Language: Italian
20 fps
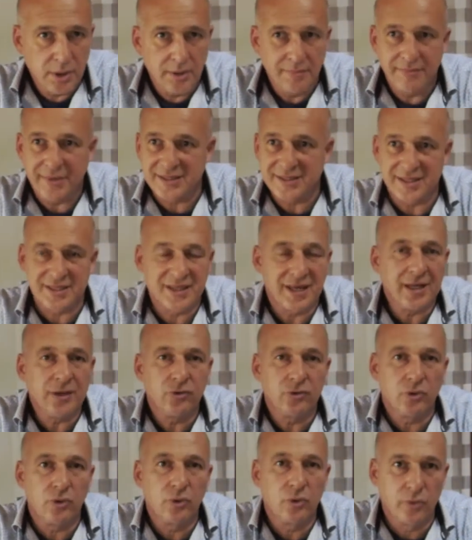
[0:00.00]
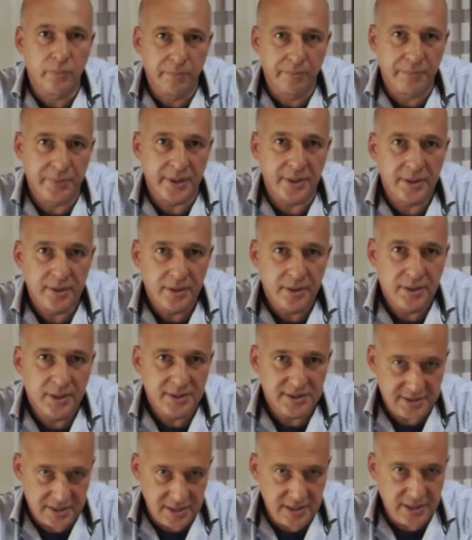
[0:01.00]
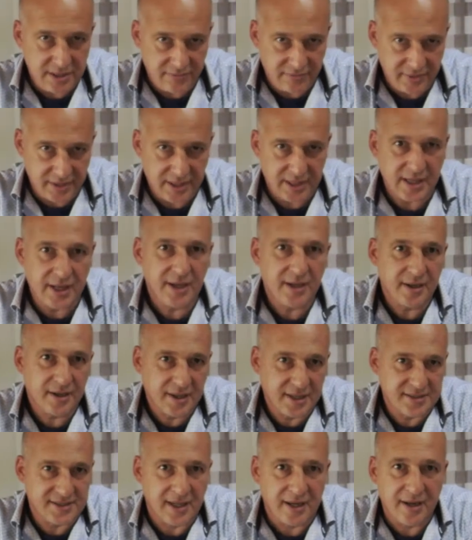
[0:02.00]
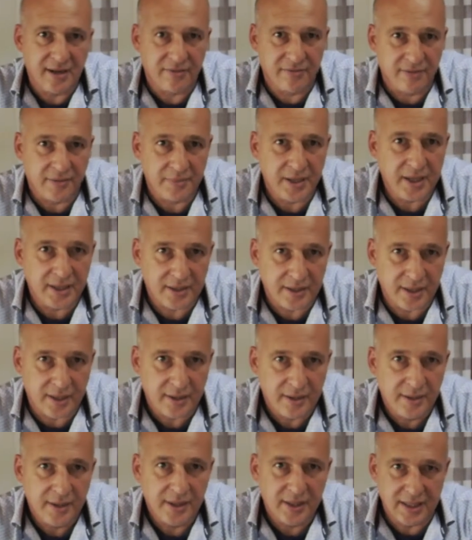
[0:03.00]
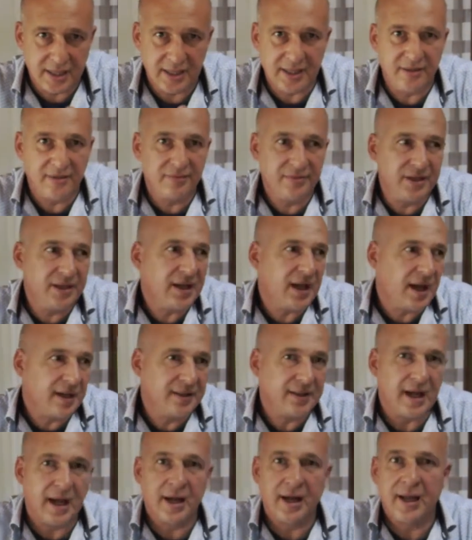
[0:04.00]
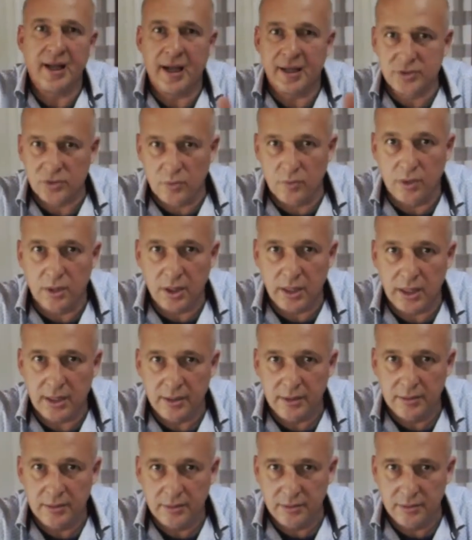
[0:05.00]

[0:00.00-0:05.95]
Ma se scritto group significa che sei analfabeta, che devi andare a scuola,